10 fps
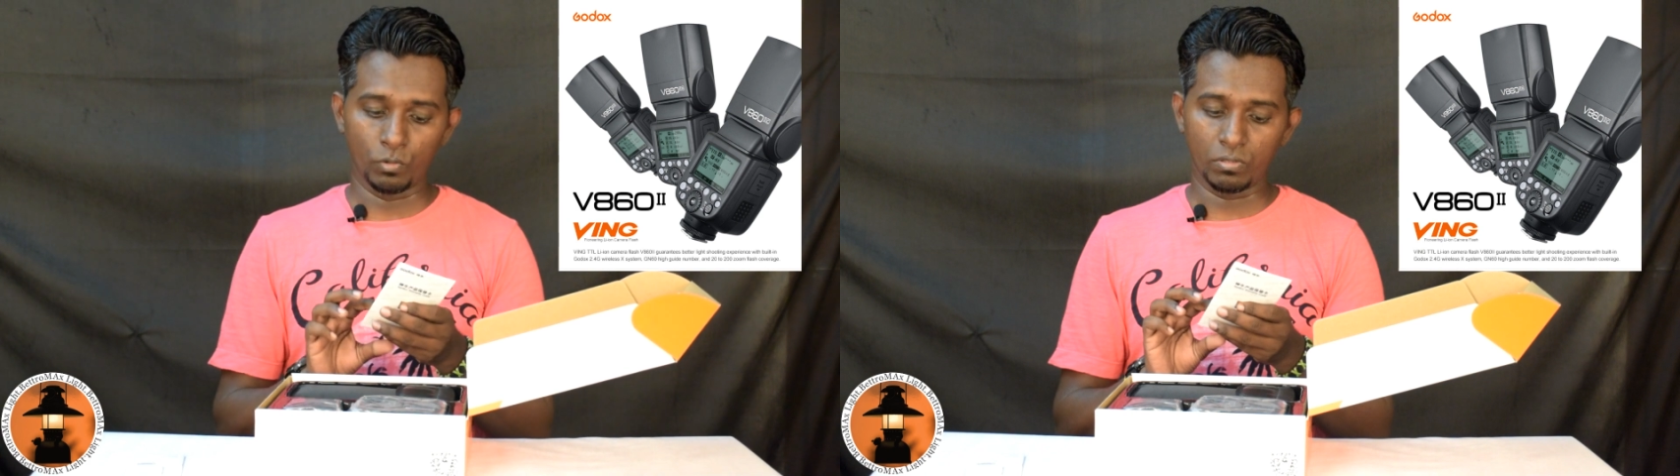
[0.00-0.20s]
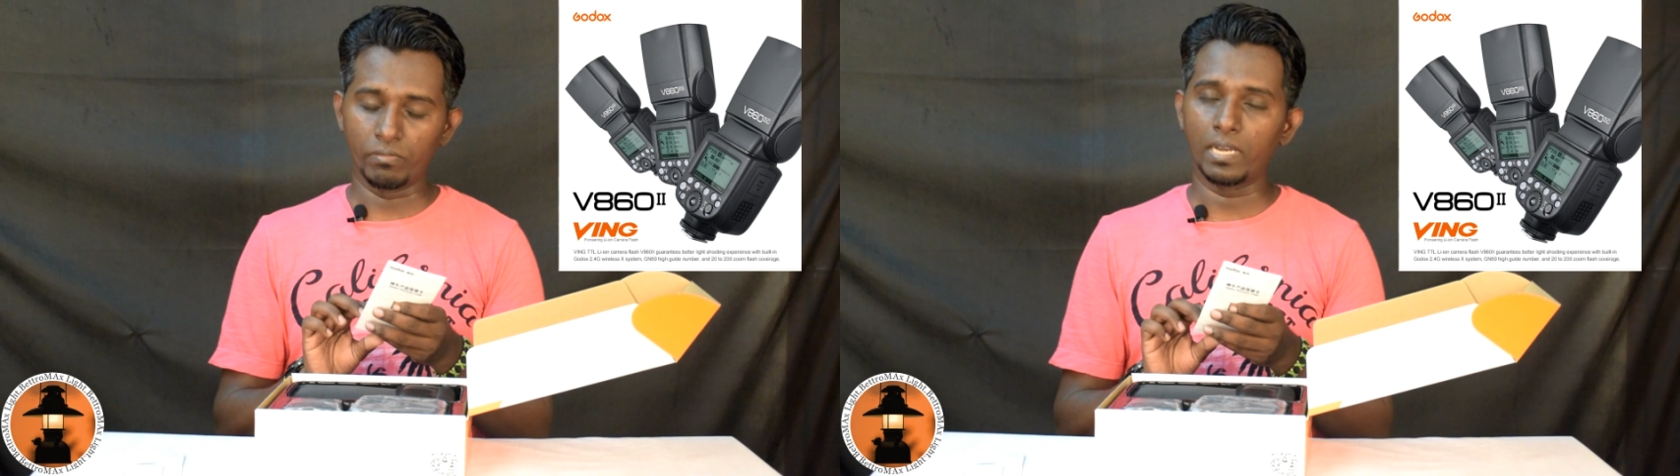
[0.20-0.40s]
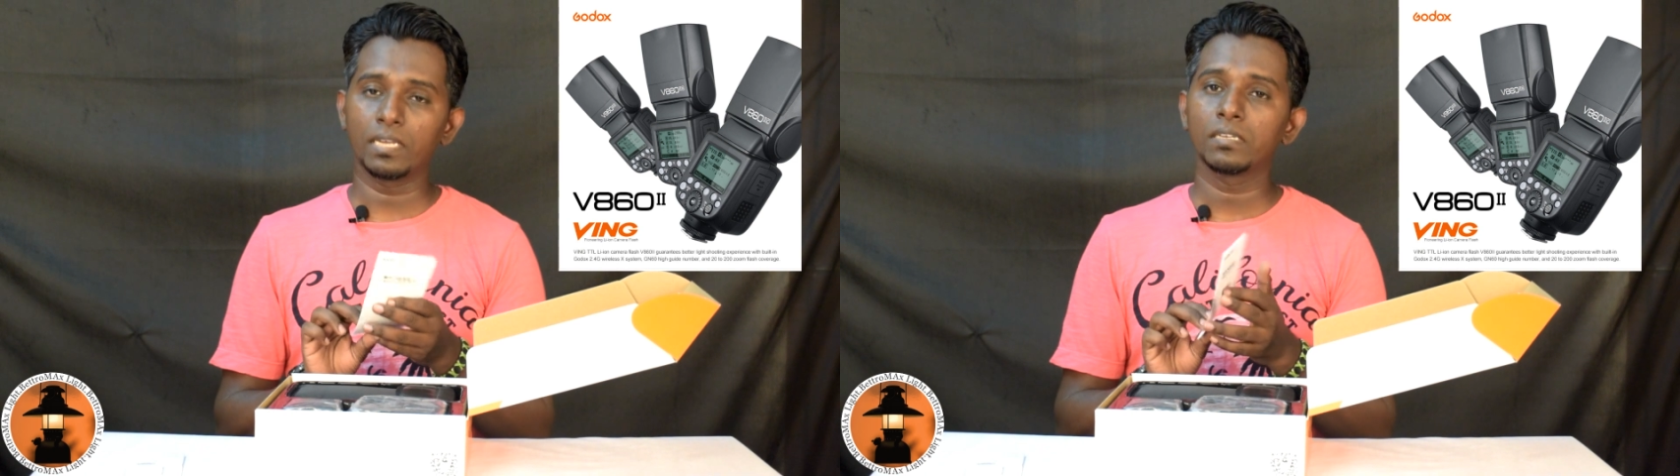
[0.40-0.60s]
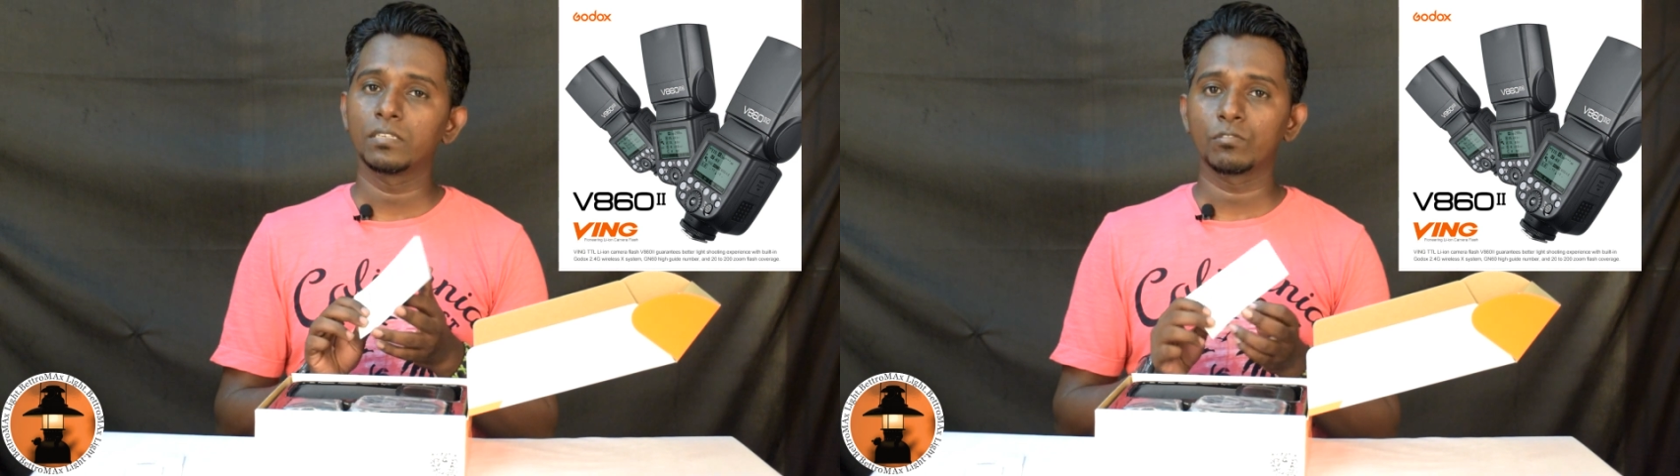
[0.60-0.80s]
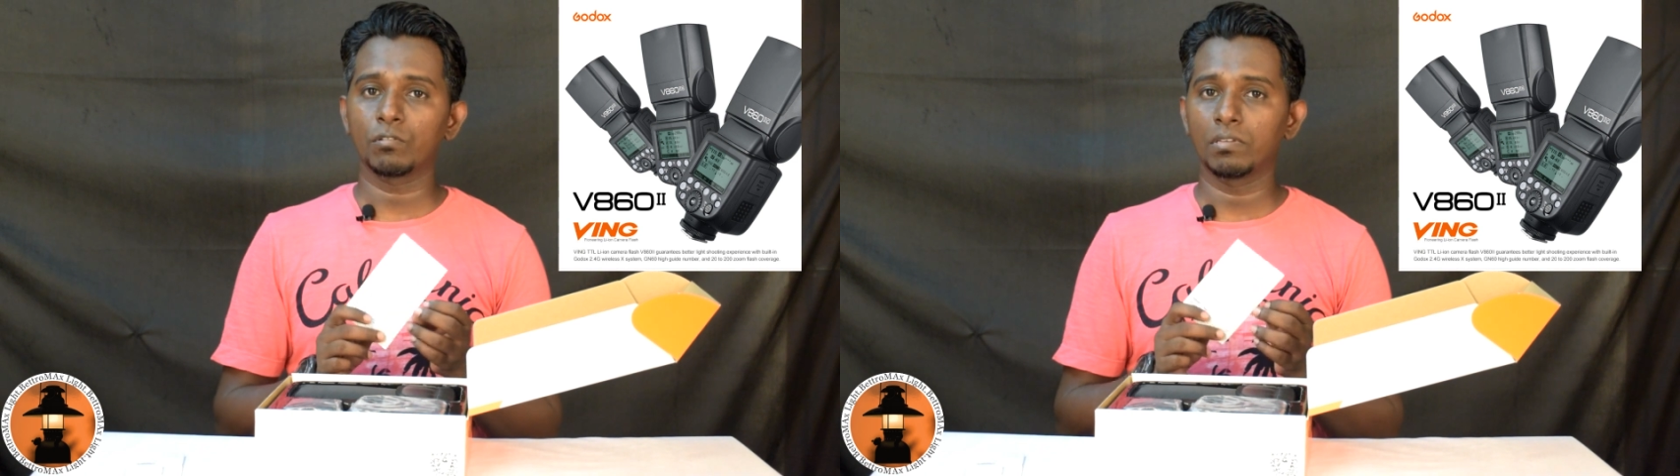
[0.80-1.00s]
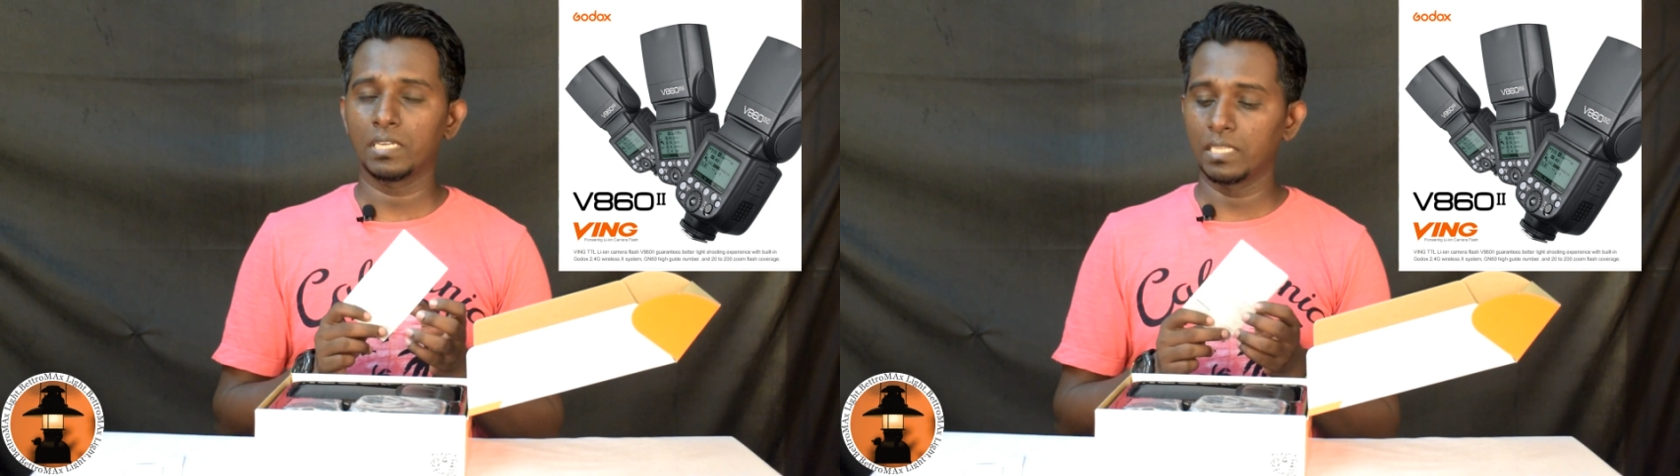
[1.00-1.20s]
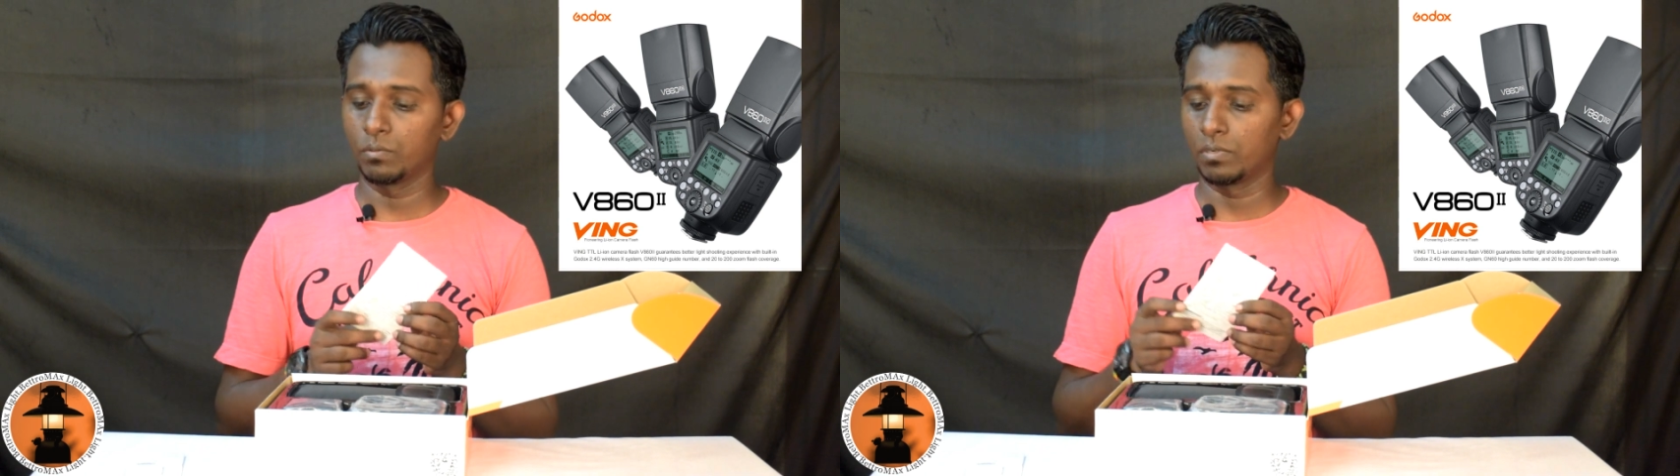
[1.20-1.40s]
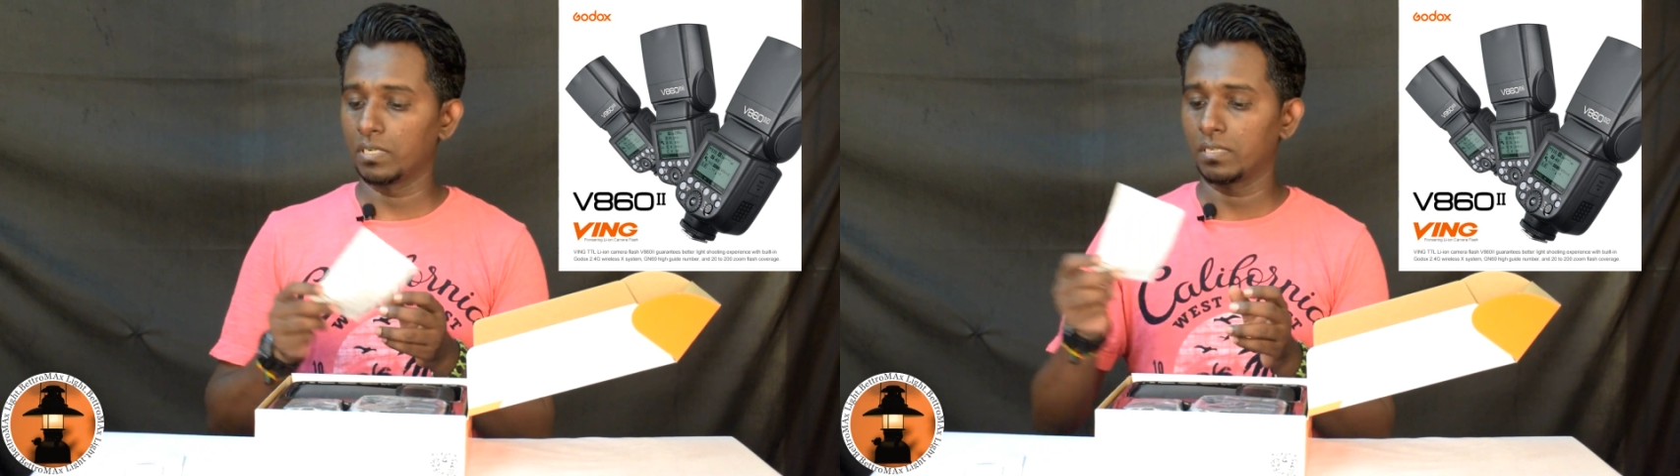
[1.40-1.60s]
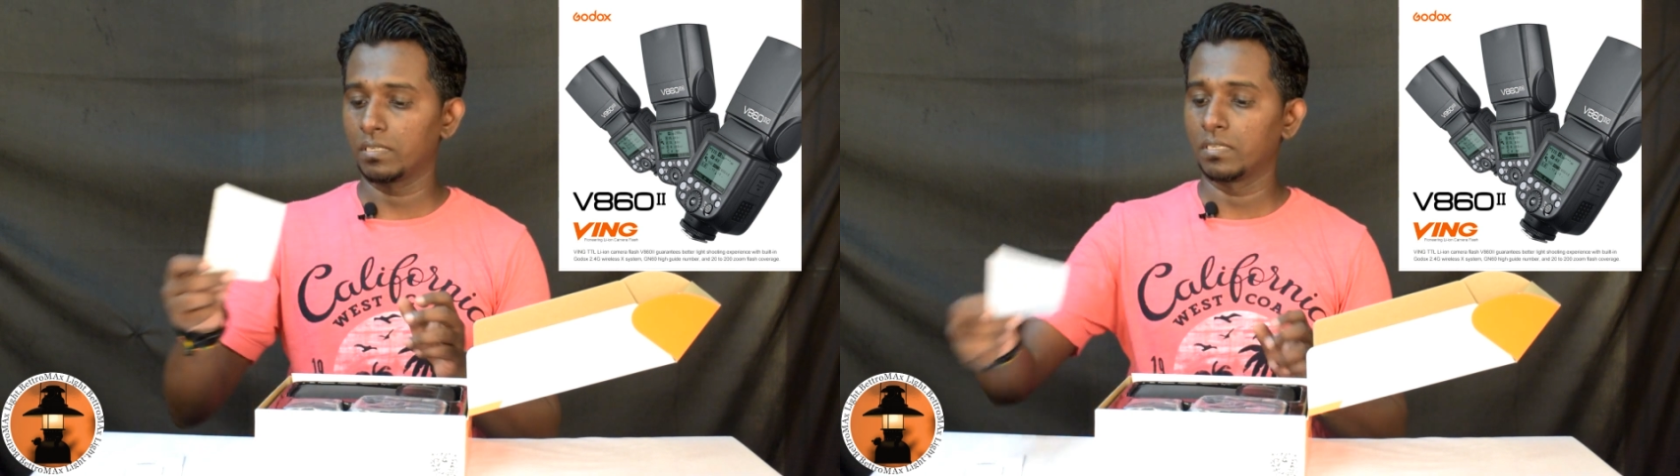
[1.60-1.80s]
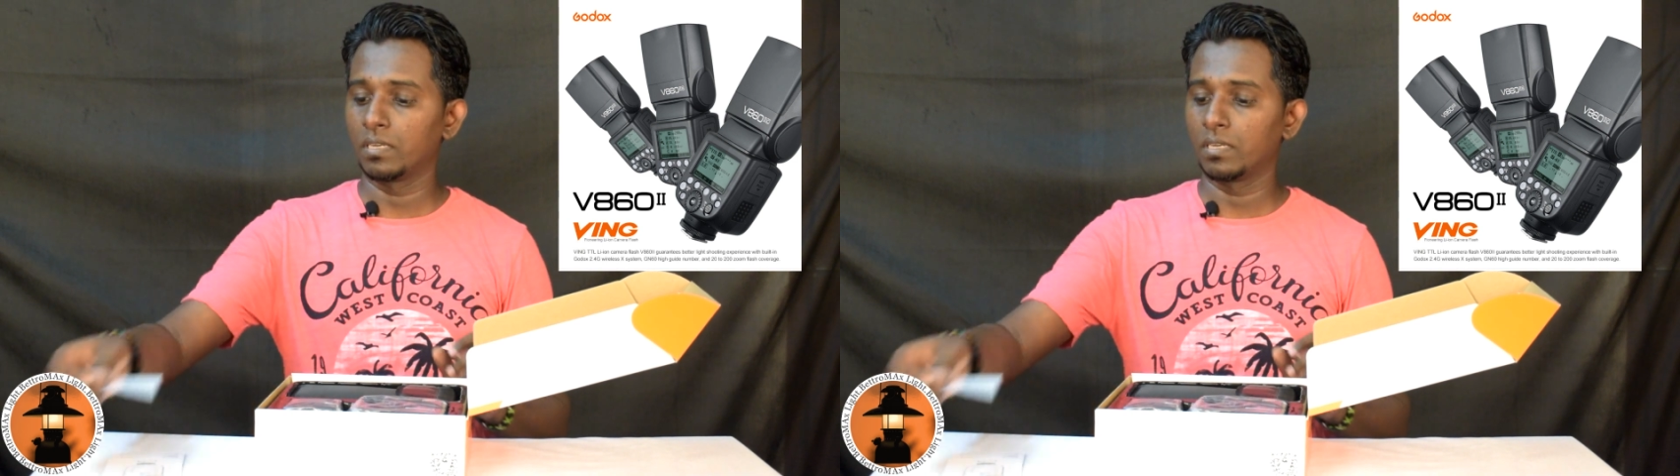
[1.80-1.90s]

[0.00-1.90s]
கொடுத்துருவாங்க ஸோ அதுலேருந்து உங்களுக்கு